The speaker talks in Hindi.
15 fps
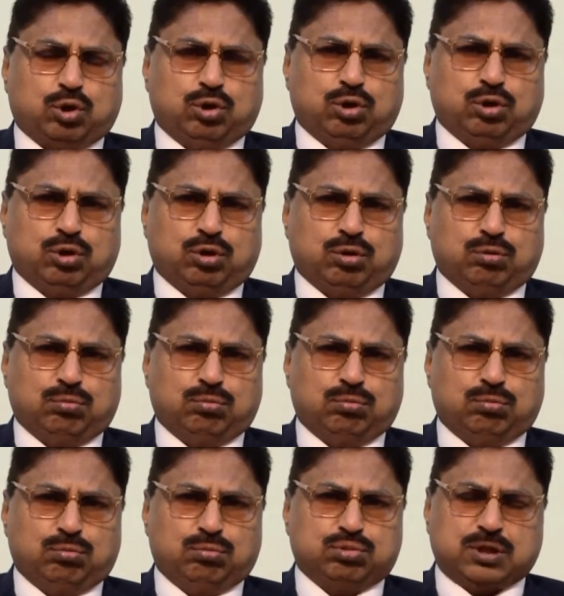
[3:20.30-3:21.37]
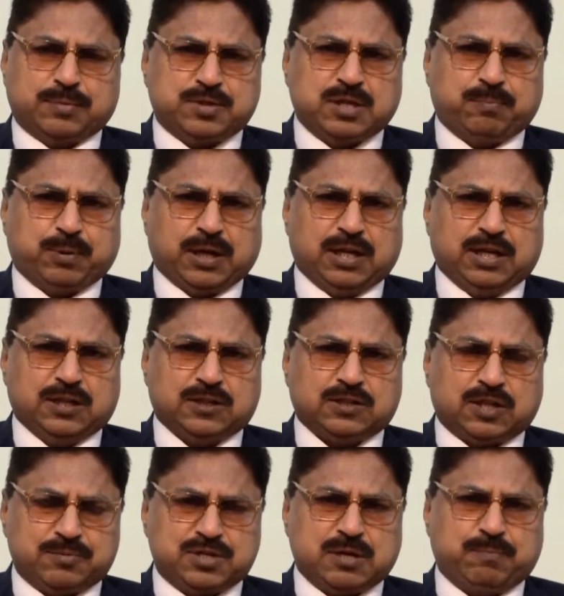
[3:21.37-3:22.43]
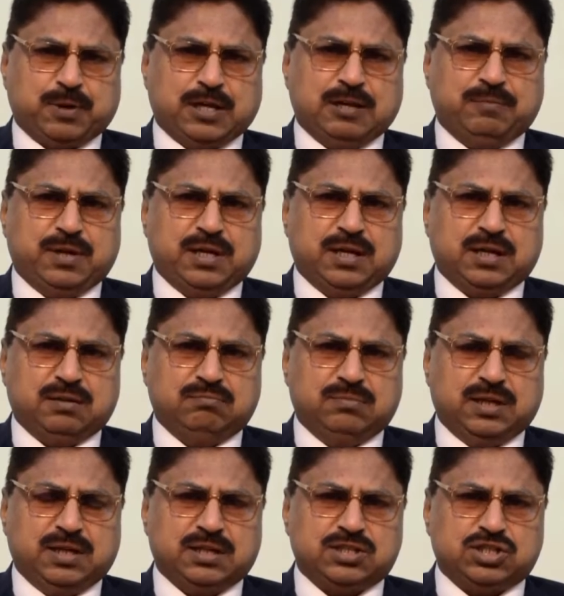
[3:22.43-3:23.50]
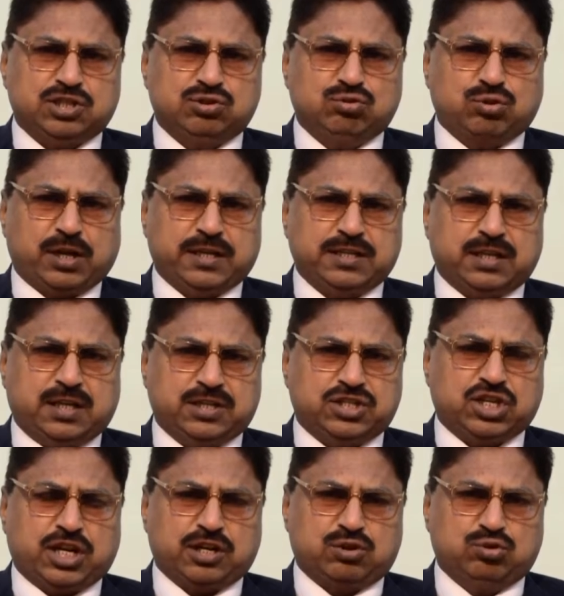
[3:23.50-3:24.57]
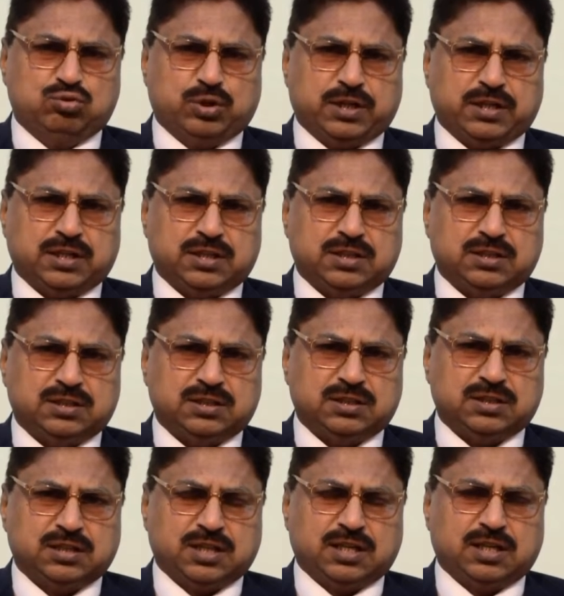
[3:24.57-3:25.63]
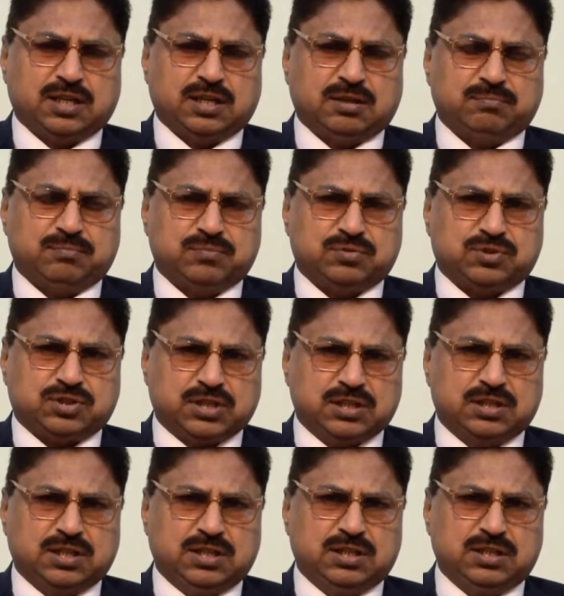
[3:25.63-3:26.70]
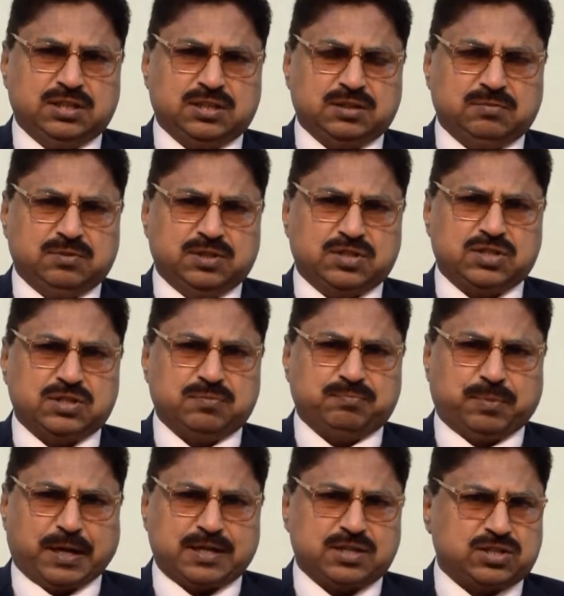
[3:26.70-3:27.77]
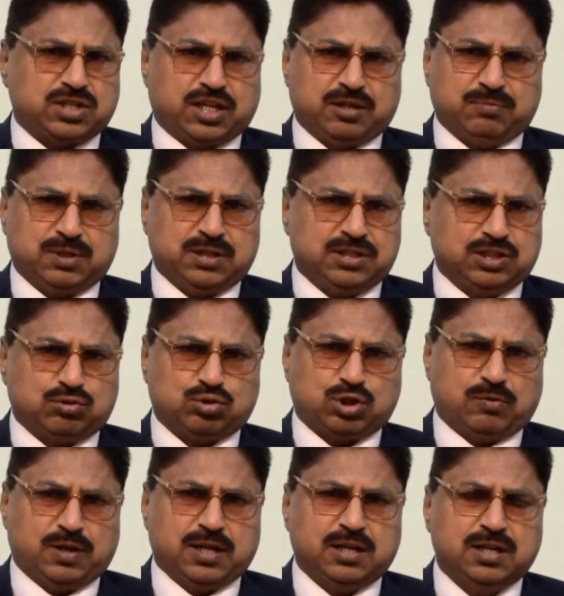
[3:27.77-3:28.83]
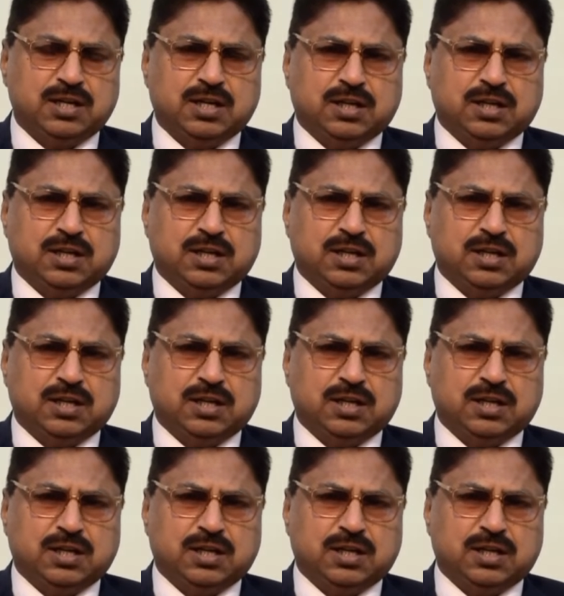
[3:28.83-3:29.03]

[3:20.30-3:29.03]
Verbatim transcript: तो सबसे पहले सबसे पहले मैं मैं सिंधियों का ये ख़दशा क्यों है कि सिंध ही इस पाकिस्तान में ये तो सवाल